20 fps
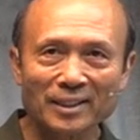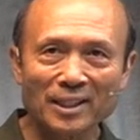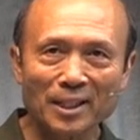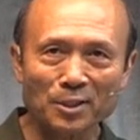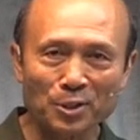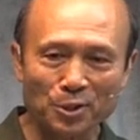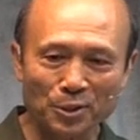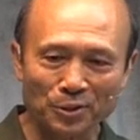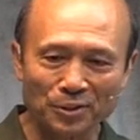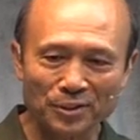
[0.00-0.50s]

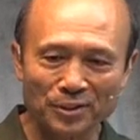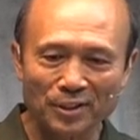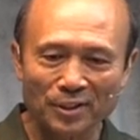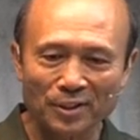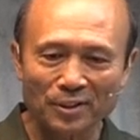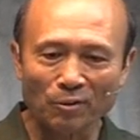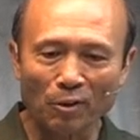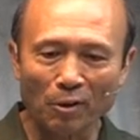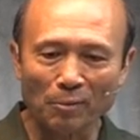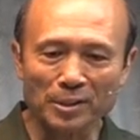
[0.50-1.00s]
谢主，
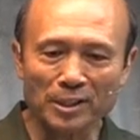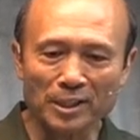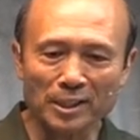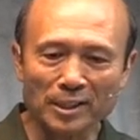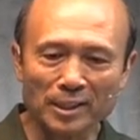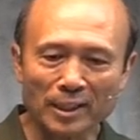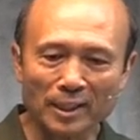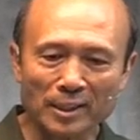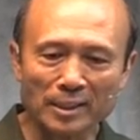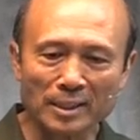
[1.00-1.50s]
我们
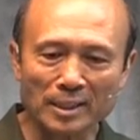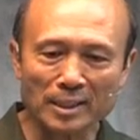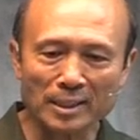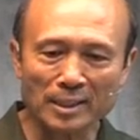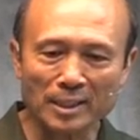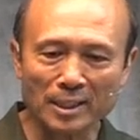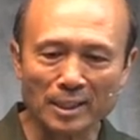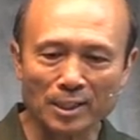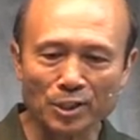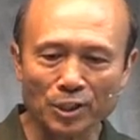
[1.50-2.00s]
今天的
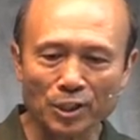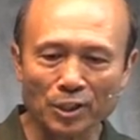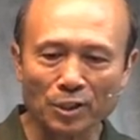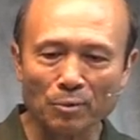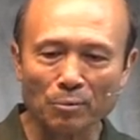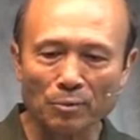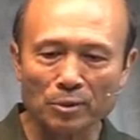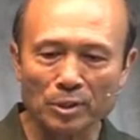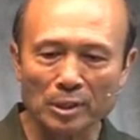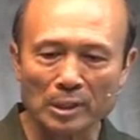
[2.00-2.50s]
信息
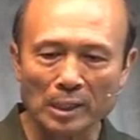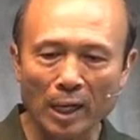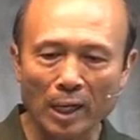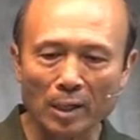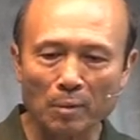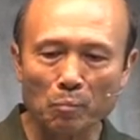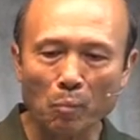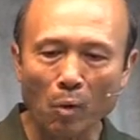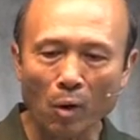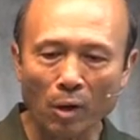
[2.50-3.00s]
是
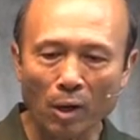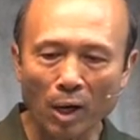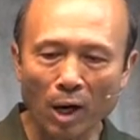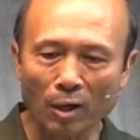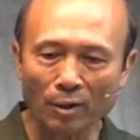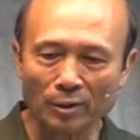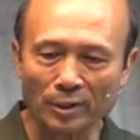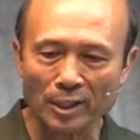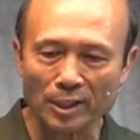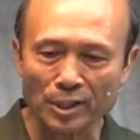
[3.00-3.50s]
在幕
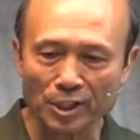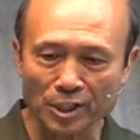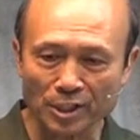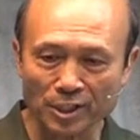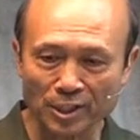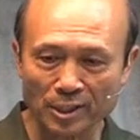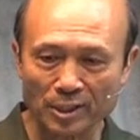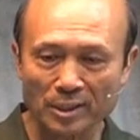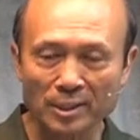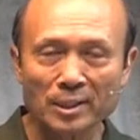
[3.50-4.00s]
后的
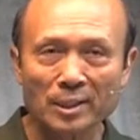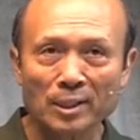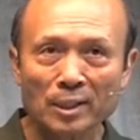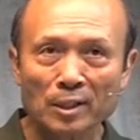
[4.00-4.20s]
日子